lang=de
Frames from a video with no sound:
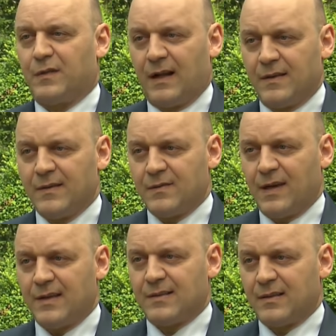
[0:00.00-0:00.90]

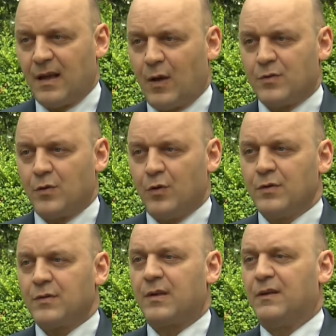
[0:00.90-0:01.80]
Verhaltensweisen
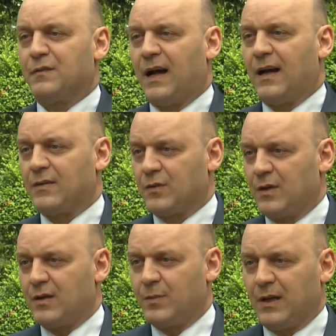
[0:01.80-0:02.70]
auslöst. Die Frage,
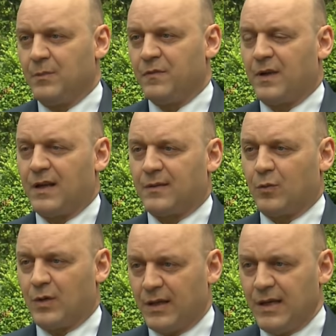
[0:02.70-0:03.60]
soll ich mich impfen lassen
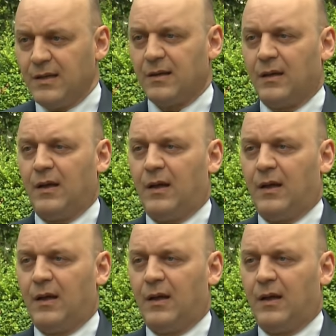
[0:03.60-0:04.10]
oder nicht?